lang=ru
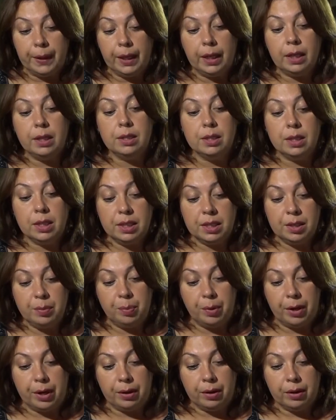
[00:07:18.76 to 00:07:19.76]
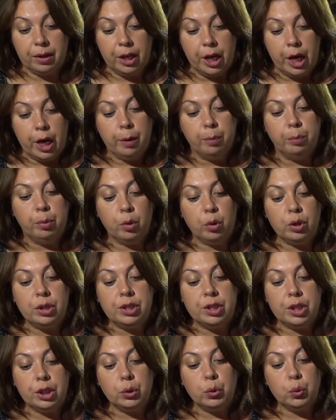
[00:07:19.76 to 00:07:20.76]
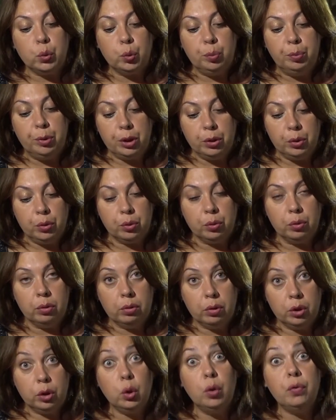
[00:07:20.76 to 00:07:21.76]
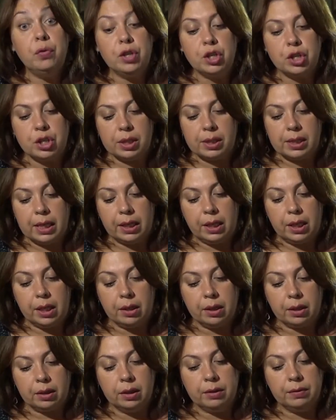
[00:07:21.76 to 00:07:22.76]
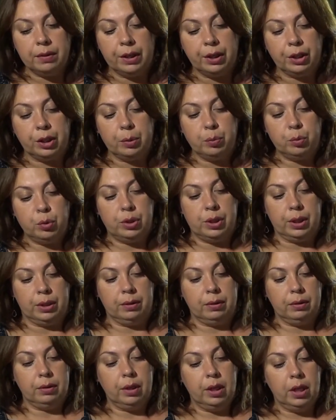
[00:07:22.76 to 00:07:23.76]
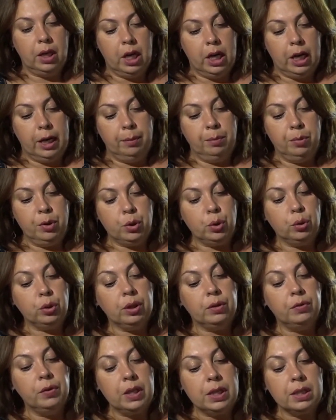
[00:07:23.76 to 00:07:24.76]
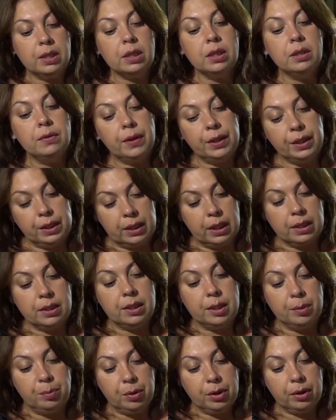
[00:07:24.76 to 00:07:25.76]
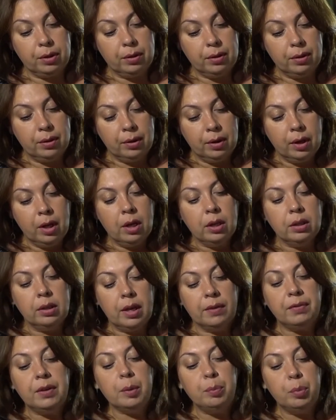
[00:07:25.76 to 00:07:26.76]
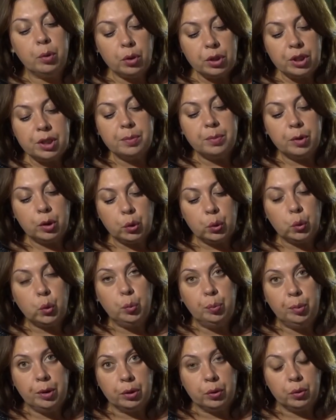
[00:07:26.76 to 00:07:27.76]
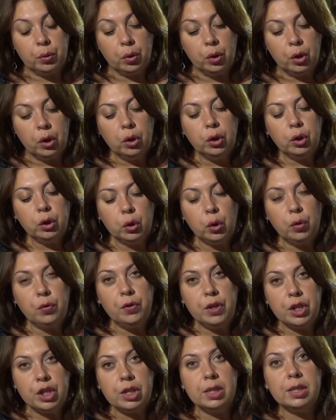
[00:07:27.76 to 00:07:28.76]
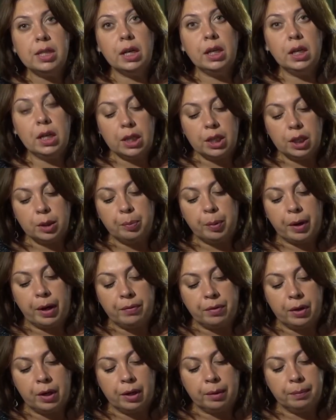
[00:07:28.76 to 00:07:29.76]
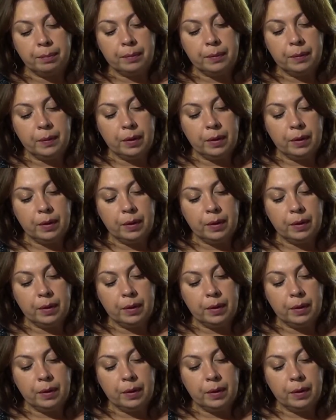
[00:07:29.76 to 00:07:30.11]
«Иди теперь, бросьте эту дубинку, кто выше закинет», — говорит ему дед. Бесенок вылез и говорит Антипке. «Давай бросим эту дубинку, кто выше закинет, проверим».